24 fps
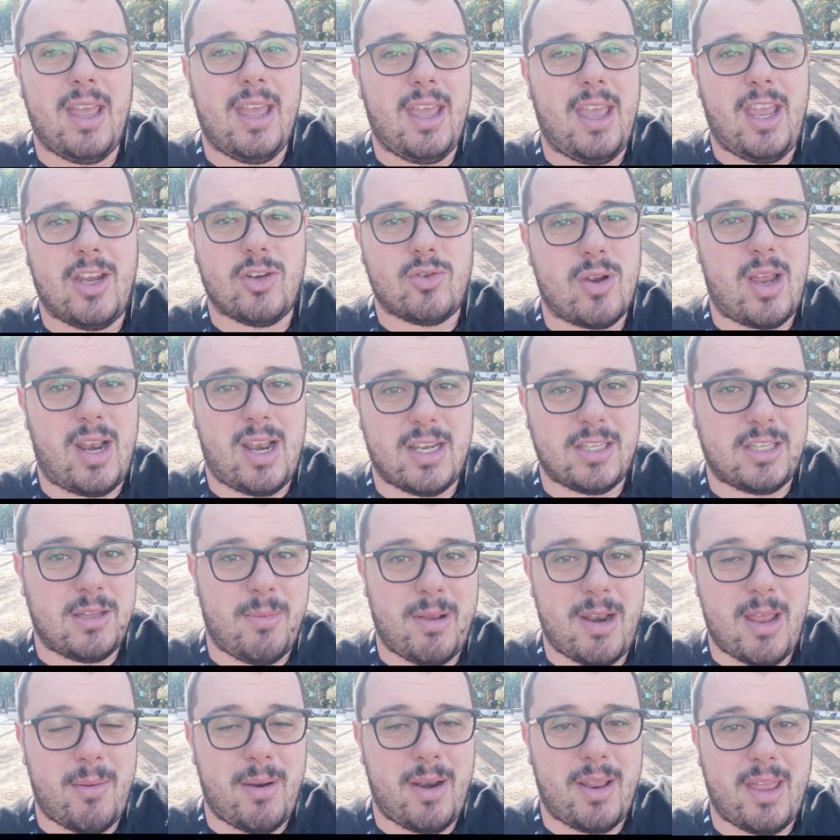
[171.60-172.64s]
es una
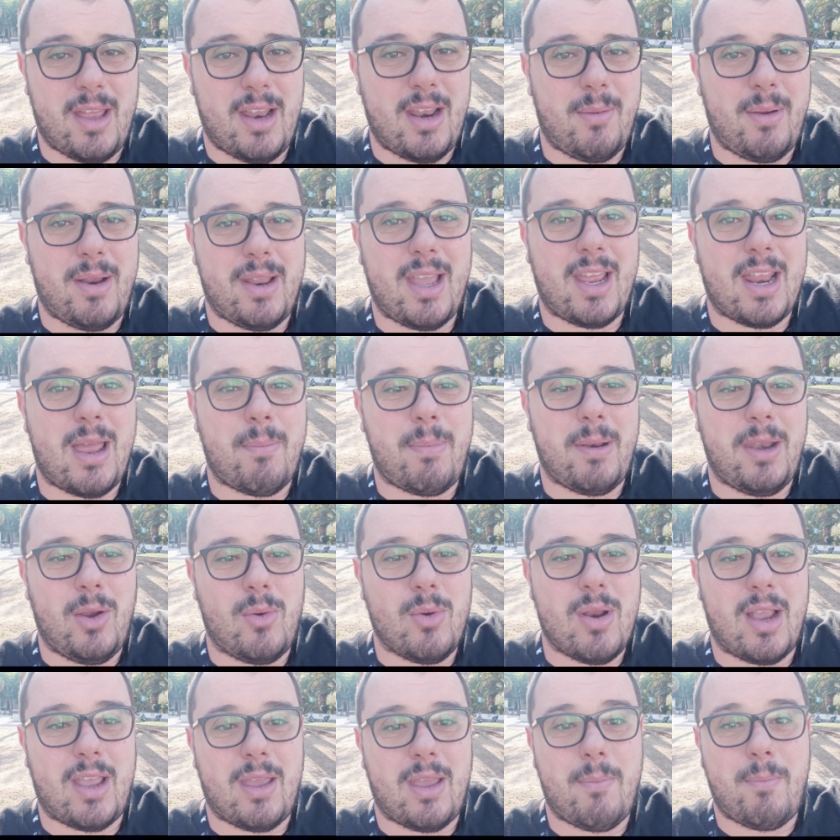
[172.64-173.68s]
lástima, la verdad. La verdad que la
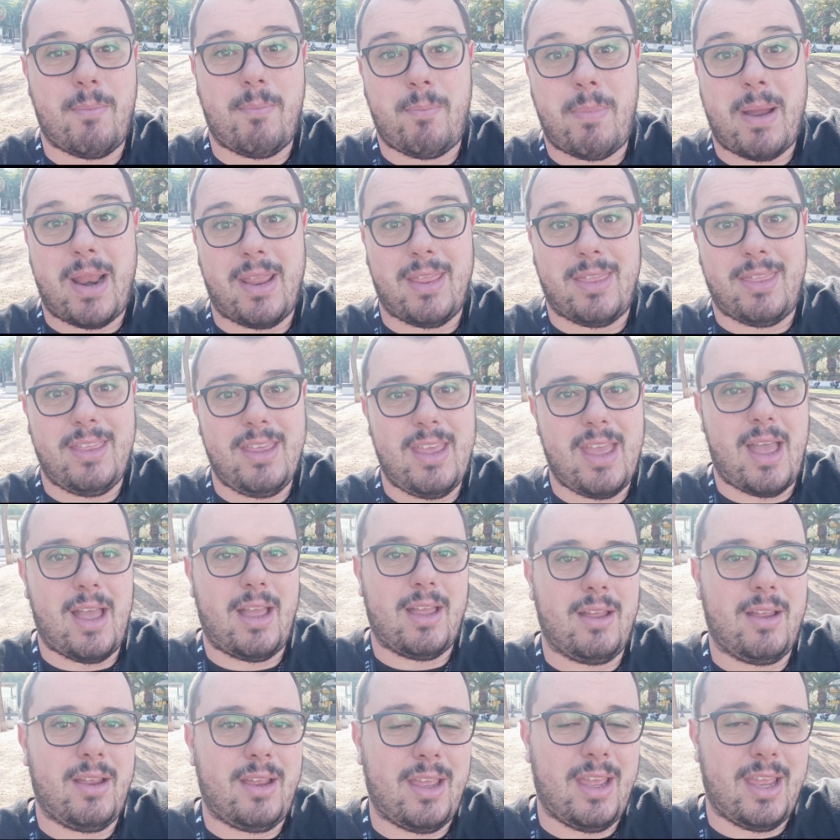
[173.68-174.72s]
película que parecía
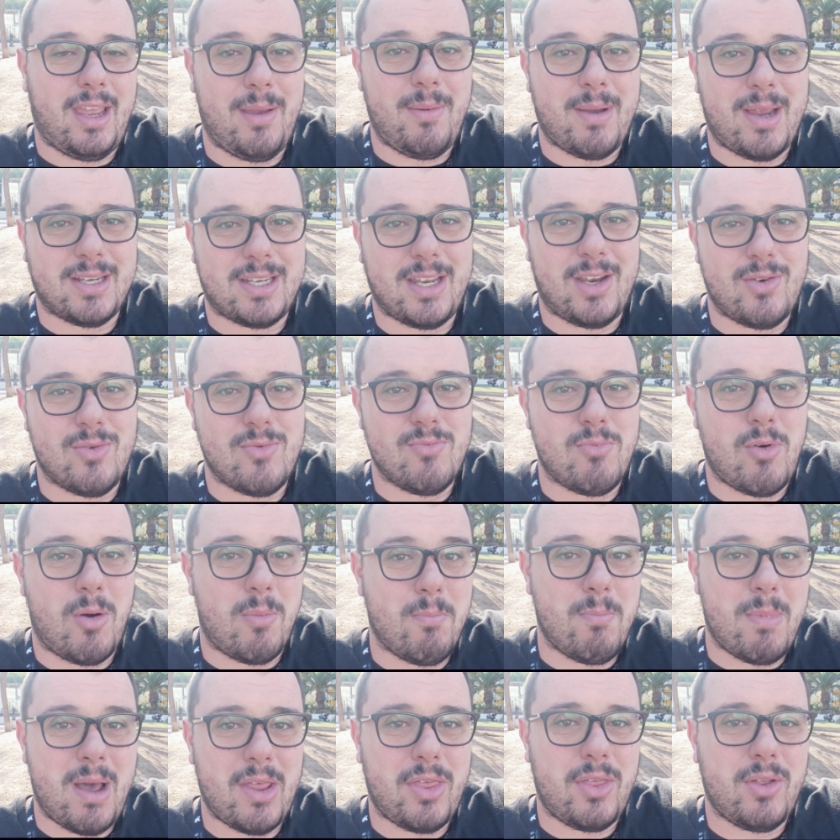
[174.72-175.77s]
que iba a ser un
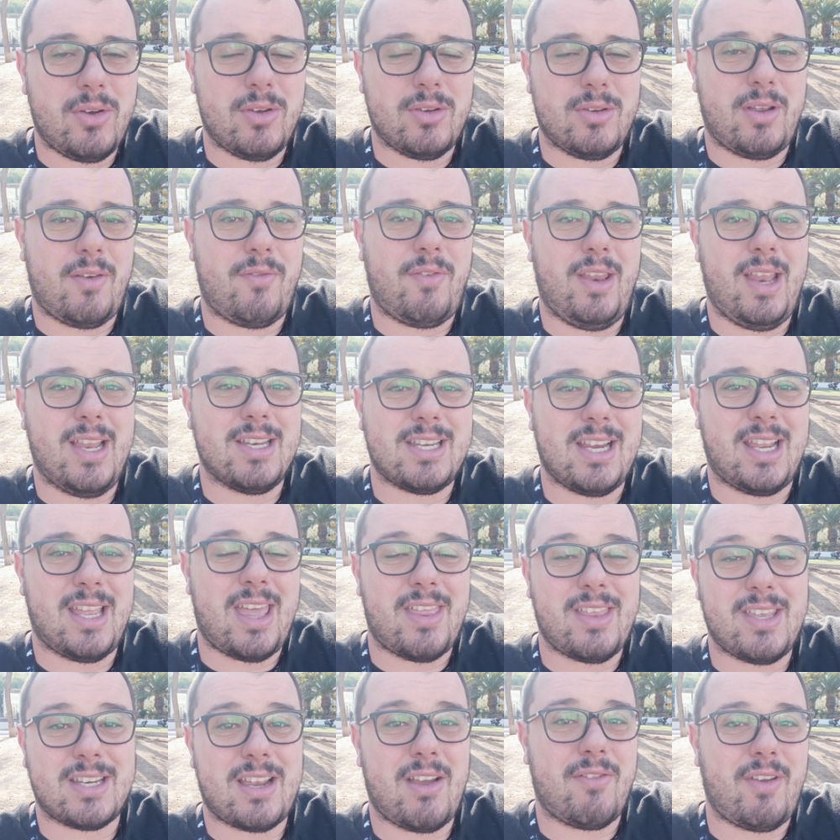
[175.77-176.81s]
bombazo, al final se
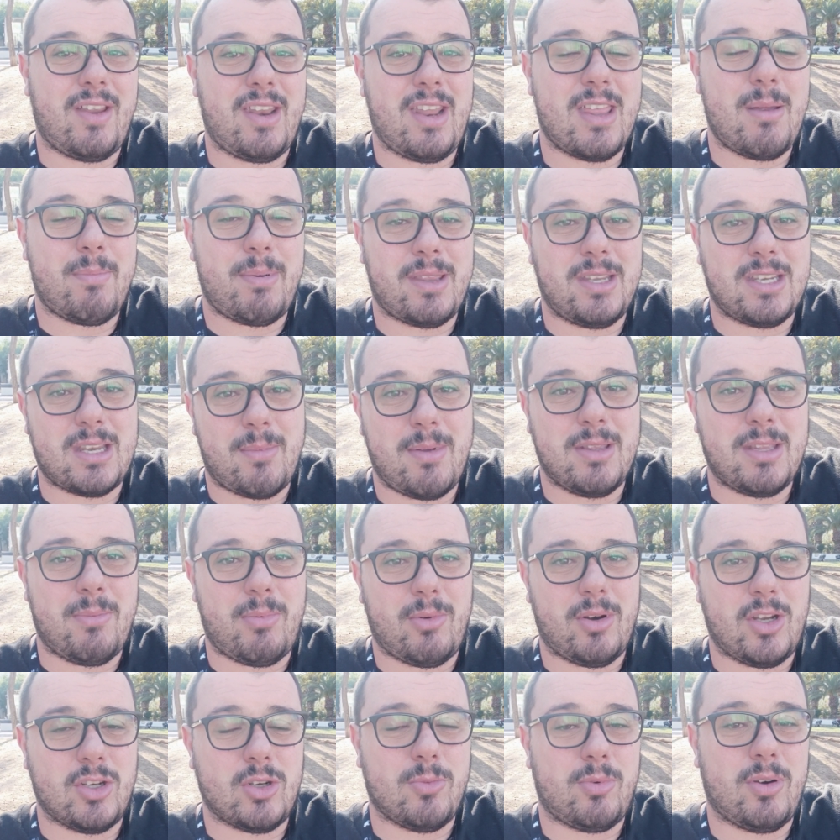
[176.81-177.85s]
queda descafeinada precisamente
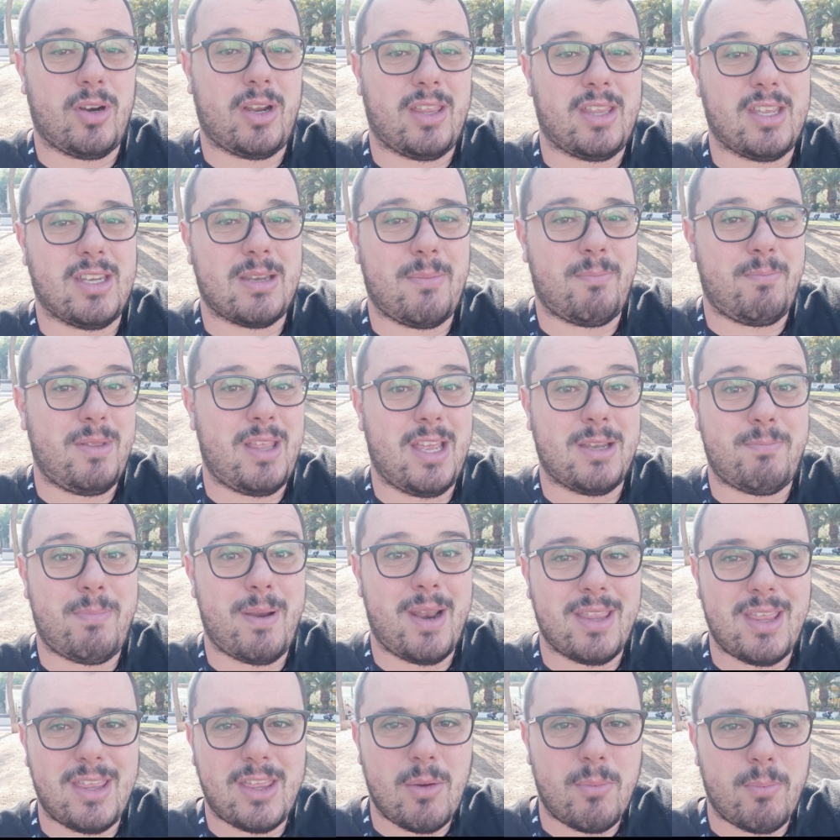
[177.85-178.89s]
por eso, porque
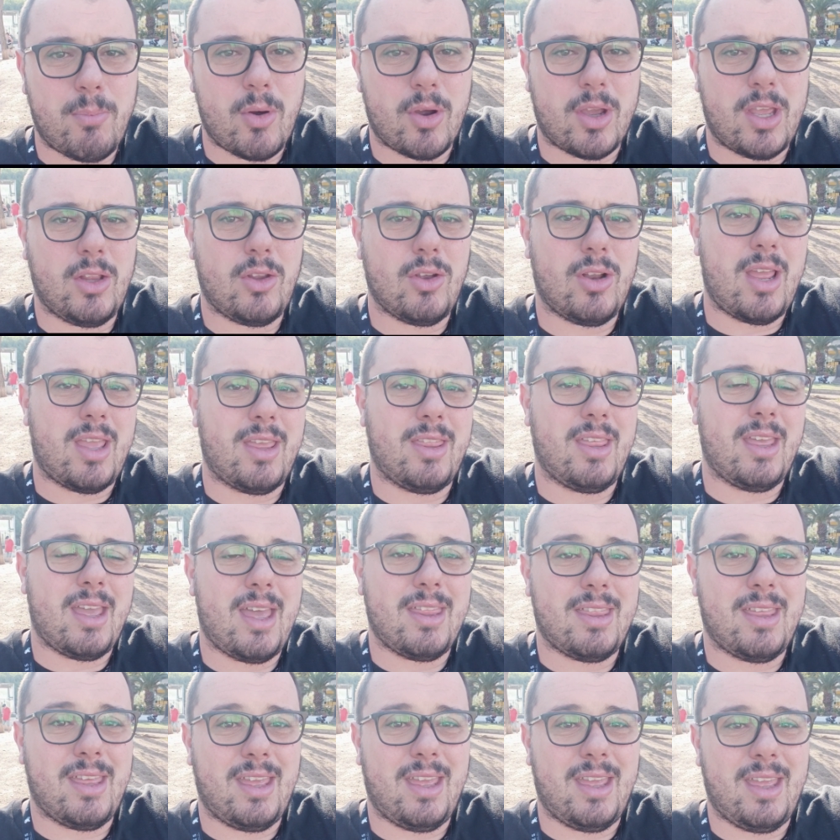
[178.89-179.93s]
desperdicia un poquito la
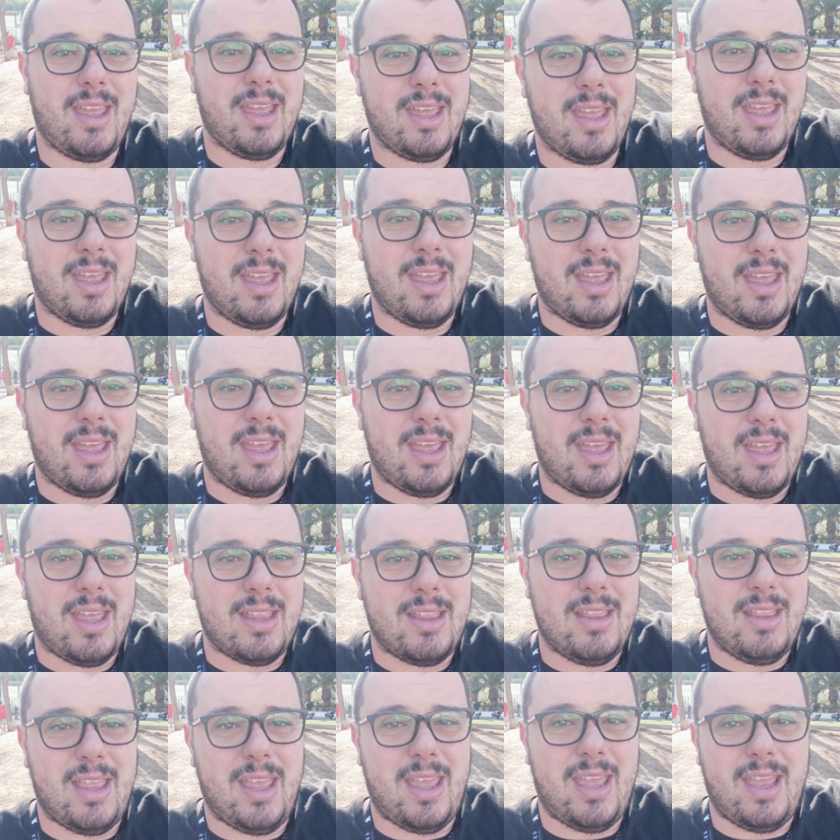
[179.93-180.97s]
idea
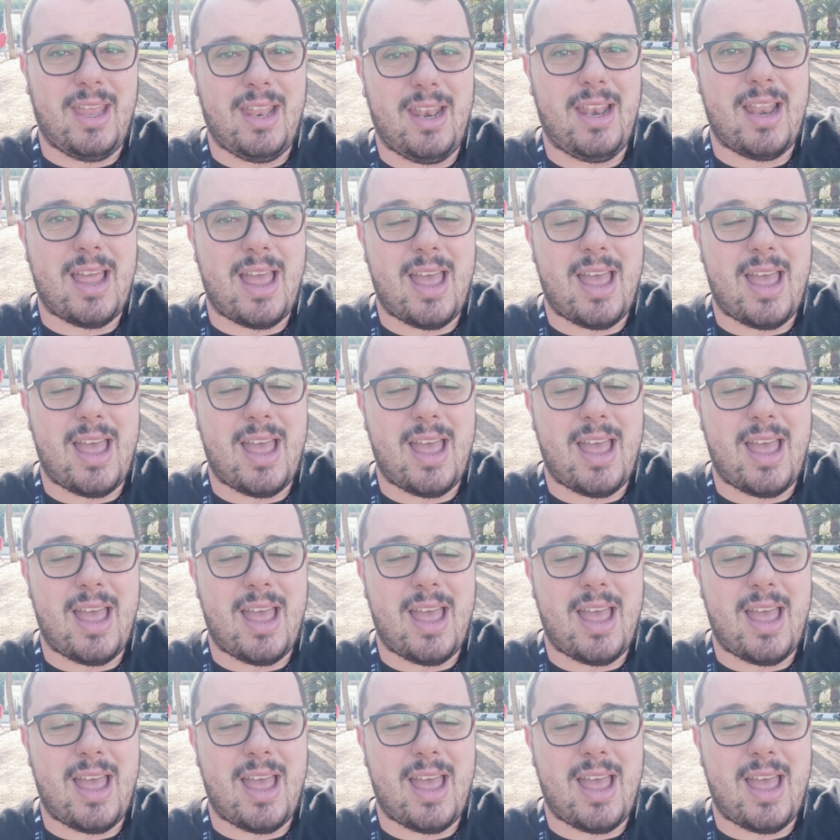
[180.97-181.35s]
del